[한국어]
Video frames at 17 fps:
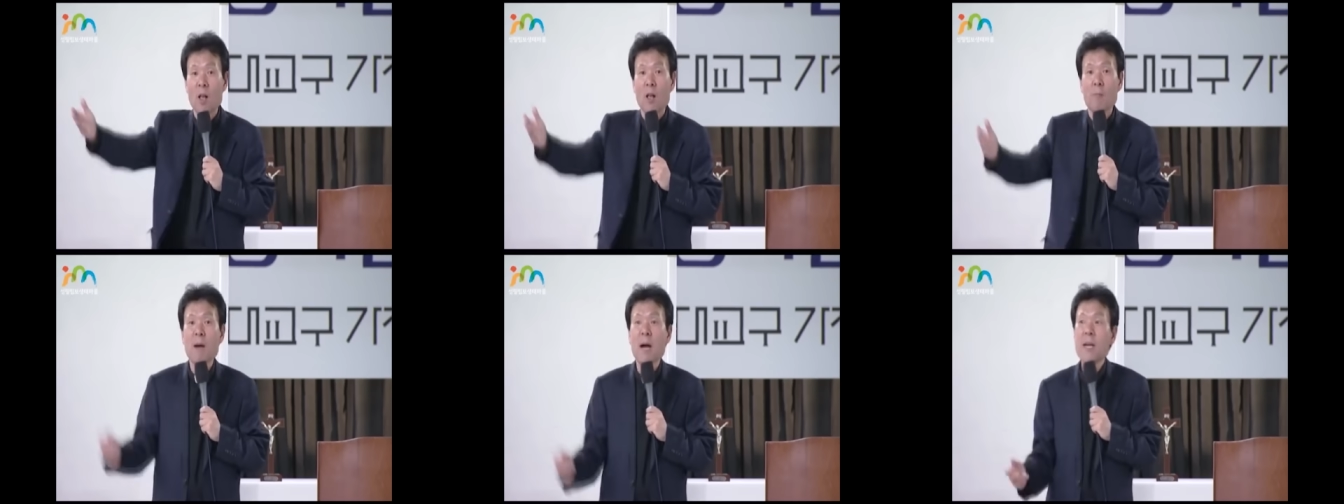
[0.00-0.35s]

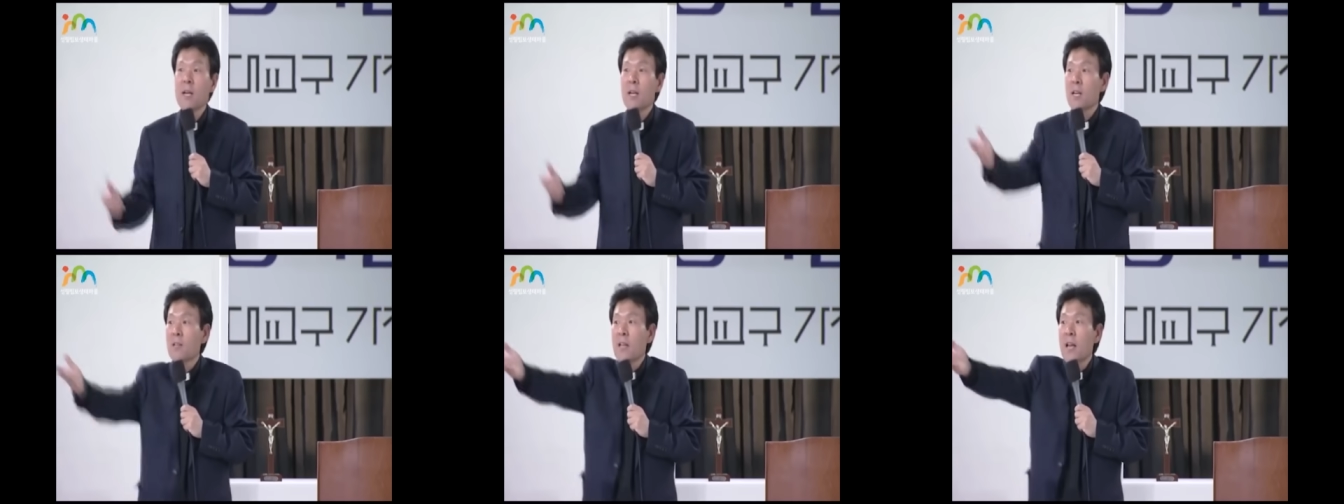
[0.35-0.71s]

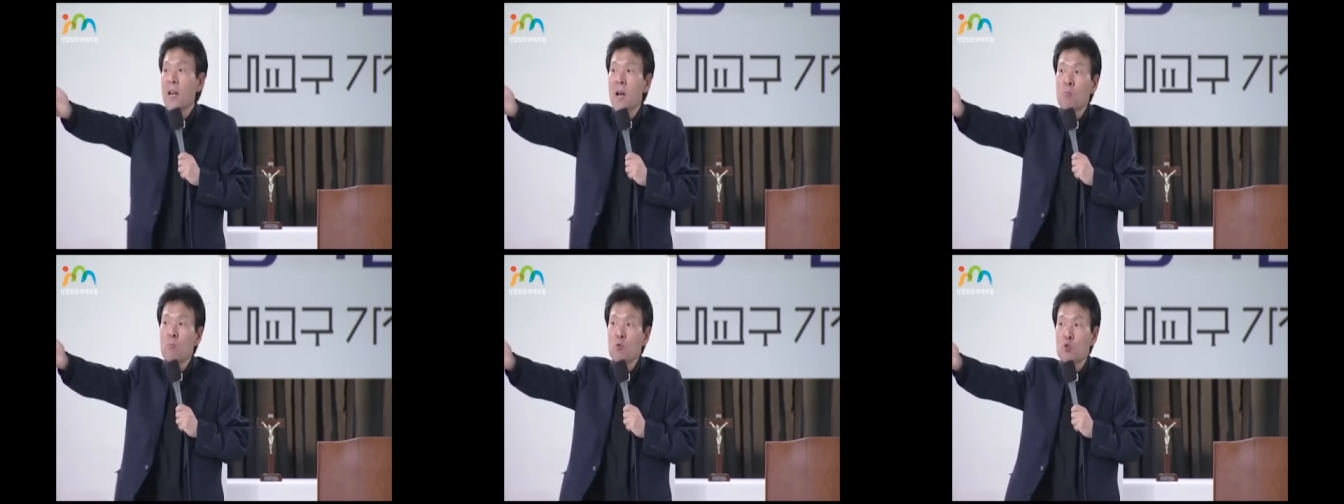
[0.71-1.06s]
만약에
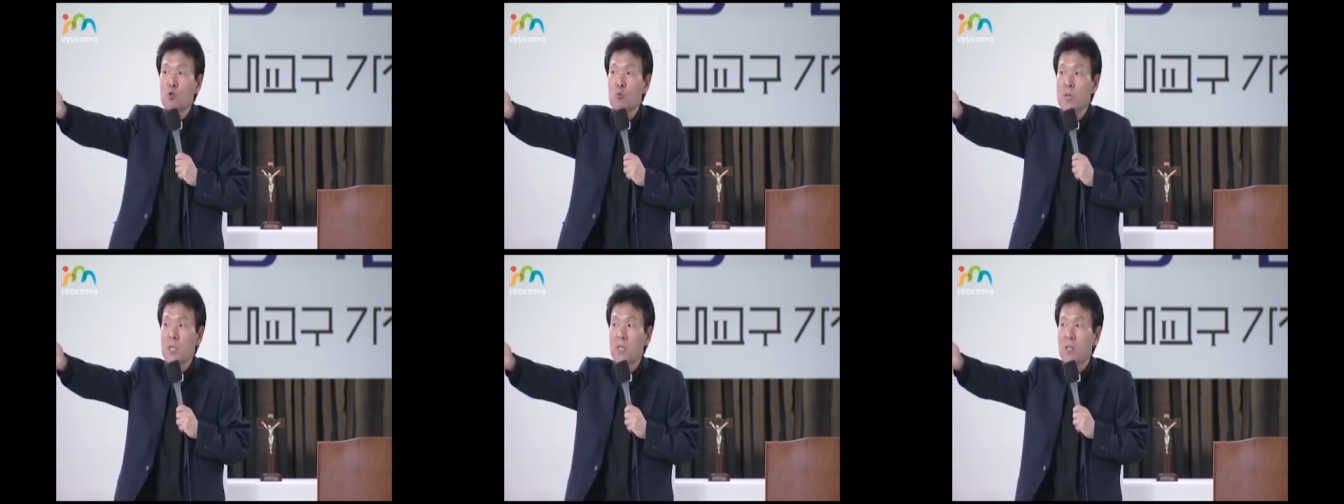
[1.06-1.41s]
대나무
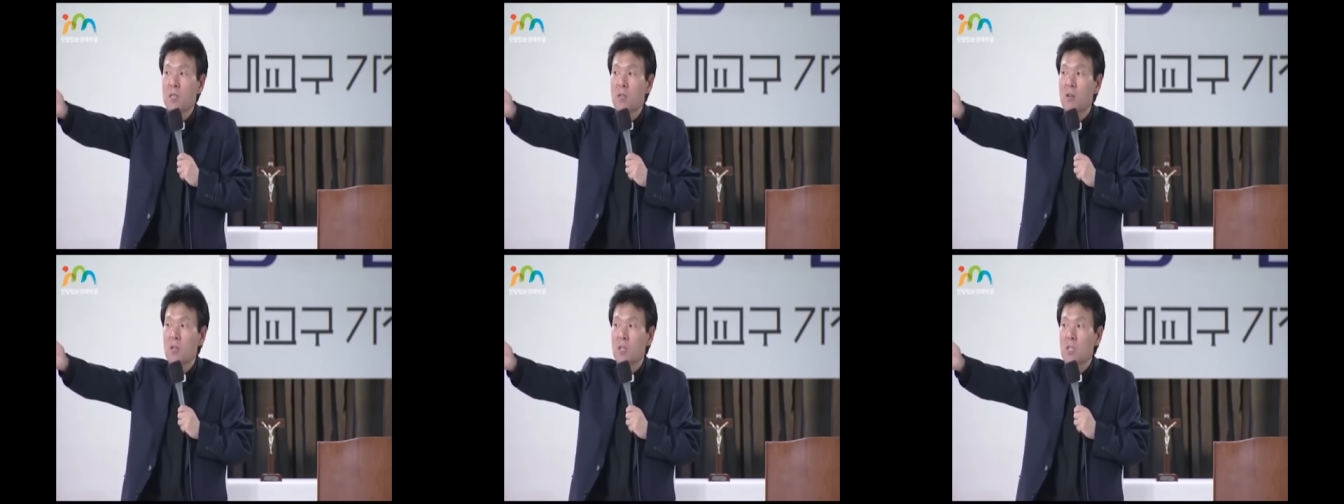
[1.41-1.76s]
숲에서
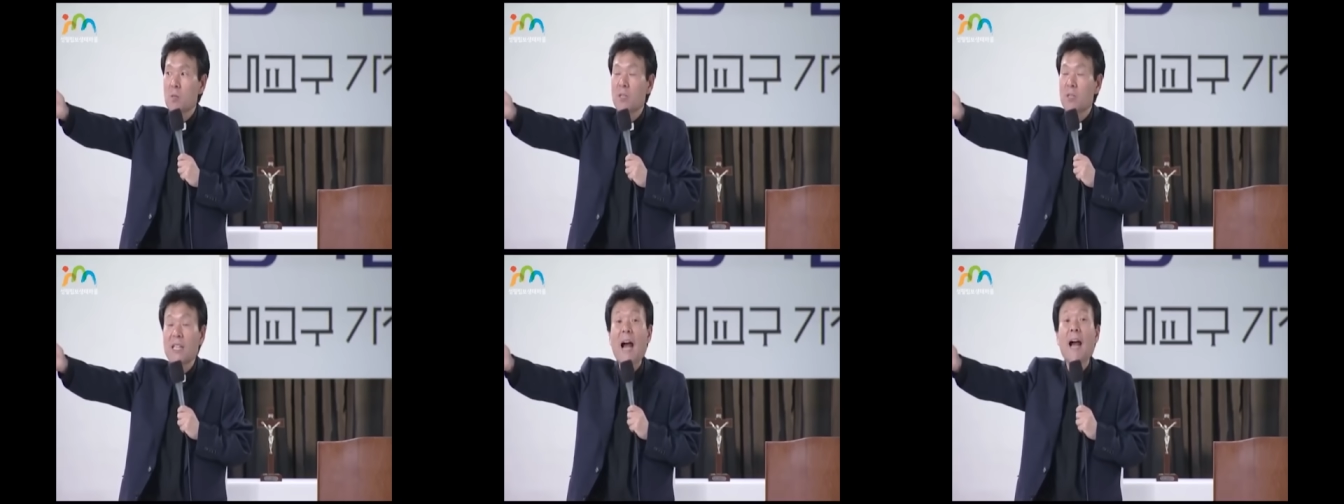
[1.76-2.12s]

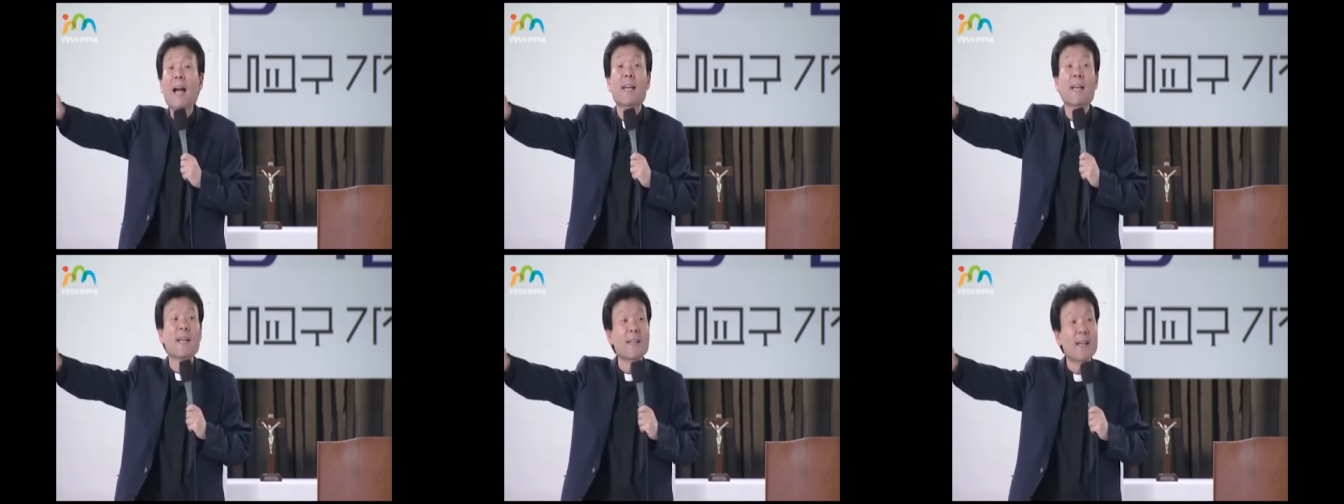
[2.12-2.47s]
태어났으면
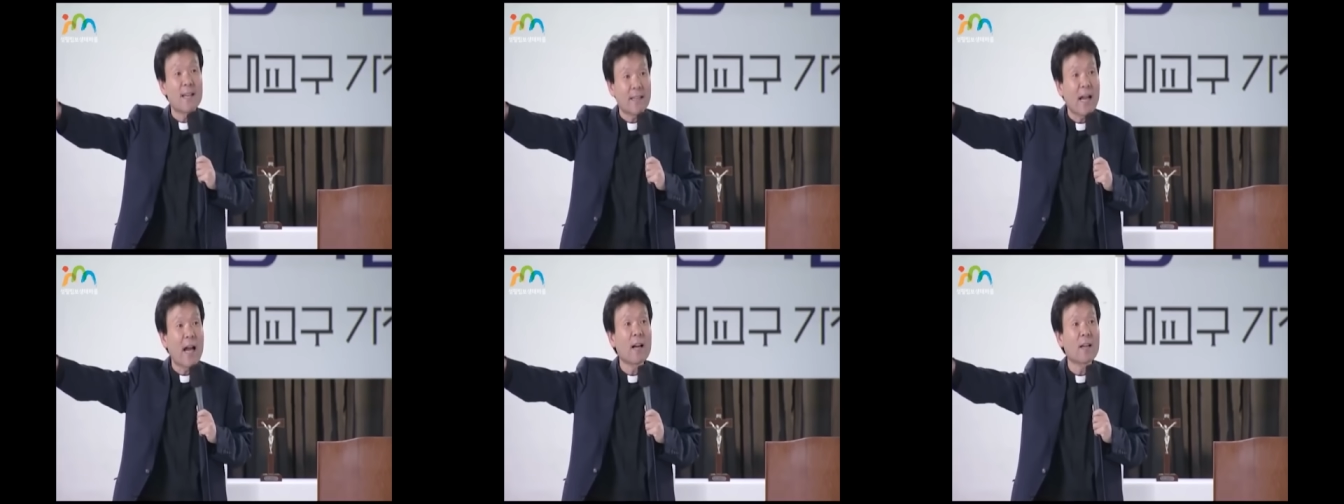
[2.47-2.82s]
닭개다야,
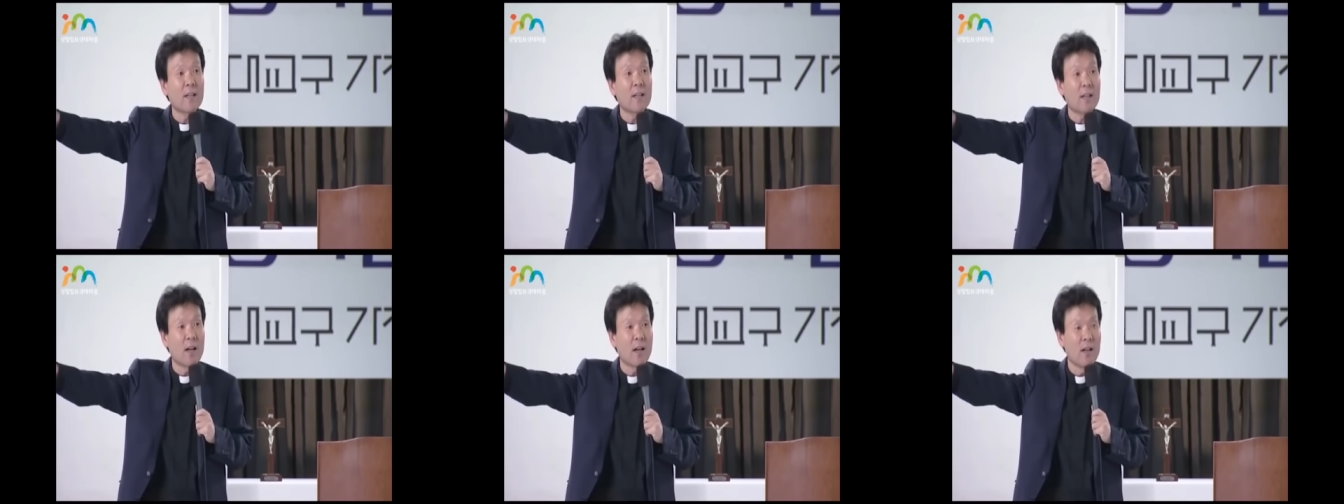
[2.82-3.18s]

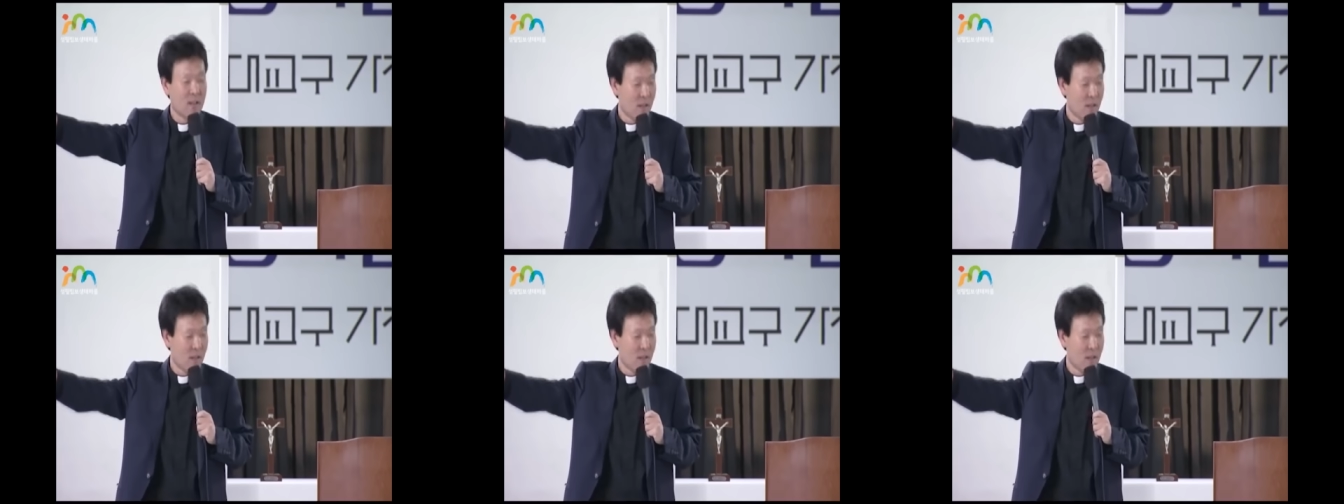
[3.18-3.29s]
닭개다.